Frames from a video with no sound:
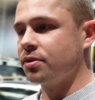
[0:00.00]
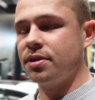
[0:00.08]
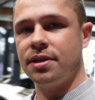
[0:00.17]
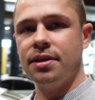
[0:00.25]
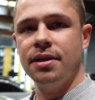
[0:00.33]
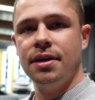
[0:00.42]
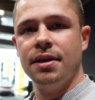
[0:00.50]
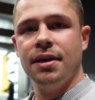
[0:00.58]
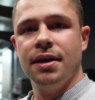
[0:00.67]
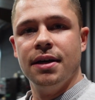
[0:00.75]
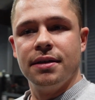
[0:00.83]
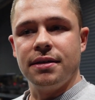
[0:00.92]
die,
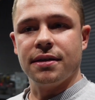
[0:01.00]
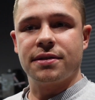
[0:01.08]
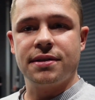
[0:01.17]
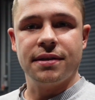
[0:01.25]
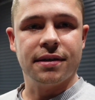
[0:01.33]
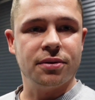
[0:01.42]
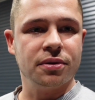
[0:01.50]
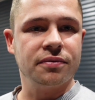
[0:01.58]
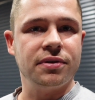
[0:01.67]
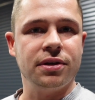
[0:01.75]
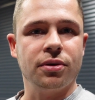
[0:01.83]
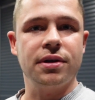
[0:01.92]
die jetzt hier
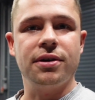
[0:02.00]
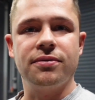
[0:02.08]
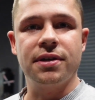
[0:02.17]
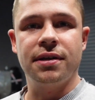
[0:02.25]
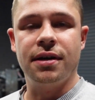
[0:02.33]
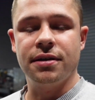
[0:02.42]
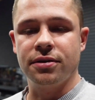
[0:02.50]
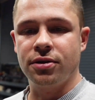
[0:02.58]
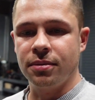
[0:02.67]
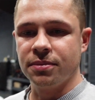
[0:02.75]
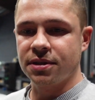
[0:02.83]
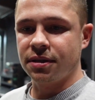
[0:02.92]
irgendwie neu auf den Kanal
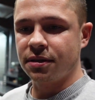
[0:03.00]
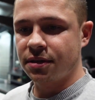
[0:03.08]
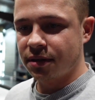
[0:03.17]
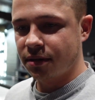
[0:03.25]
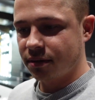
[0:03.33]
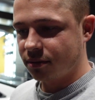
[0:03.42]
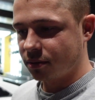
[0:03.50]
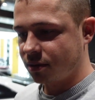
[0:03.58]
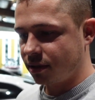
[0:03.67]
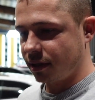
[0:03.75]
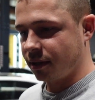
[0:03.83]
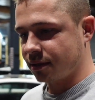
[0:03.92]
gekommen sind durch
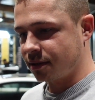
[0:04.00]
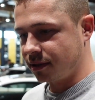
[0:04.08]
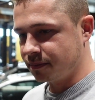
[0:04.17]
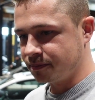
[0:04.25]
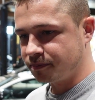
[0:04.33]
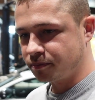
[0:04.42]
den R7.